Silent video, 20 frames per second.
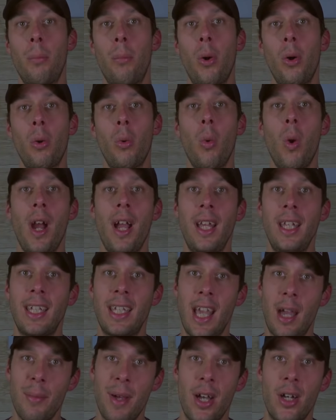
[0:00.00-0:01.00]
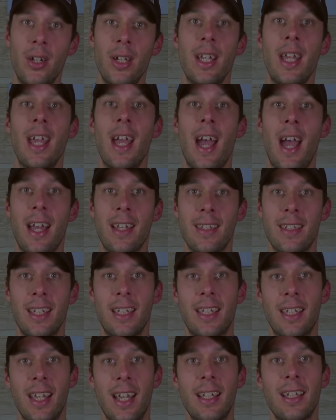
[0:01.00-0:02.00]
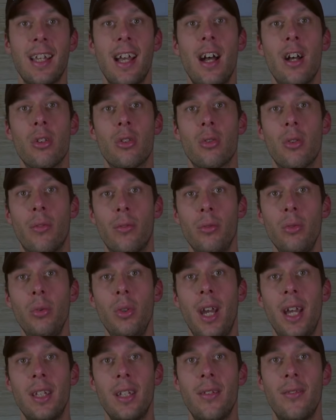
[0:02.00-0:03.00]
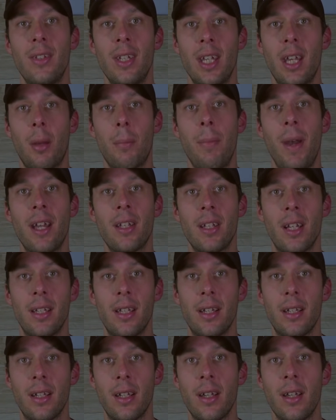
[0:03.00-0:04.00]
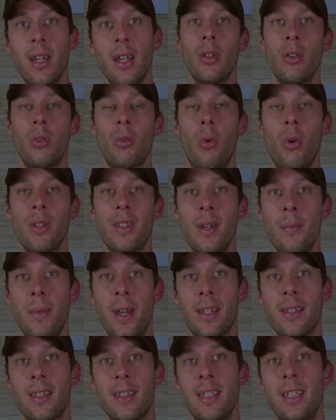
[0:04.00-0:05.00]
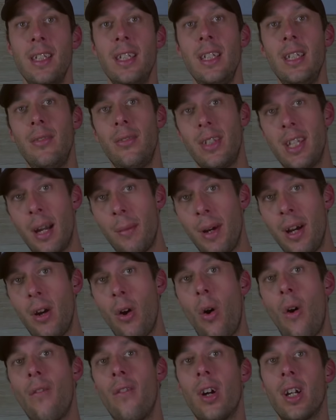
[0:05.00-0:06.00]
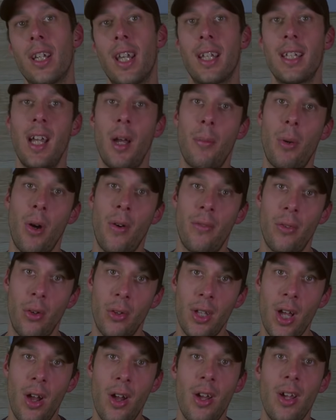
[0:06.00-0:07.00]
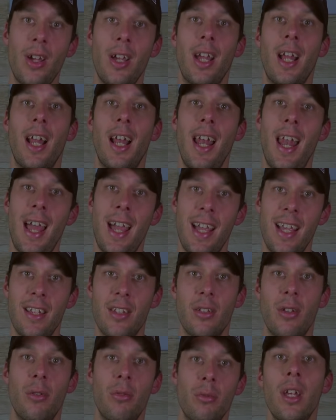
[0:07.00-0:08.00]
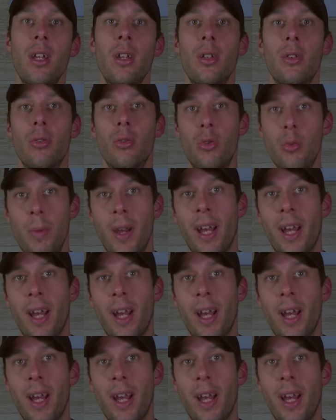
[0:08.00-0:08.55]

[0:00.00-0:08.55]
pourquoi Yamaha et Arctic 4 en sont venus à devenir partenaires. Troisième partie, évidemment, on va regarder en profondeur la raison du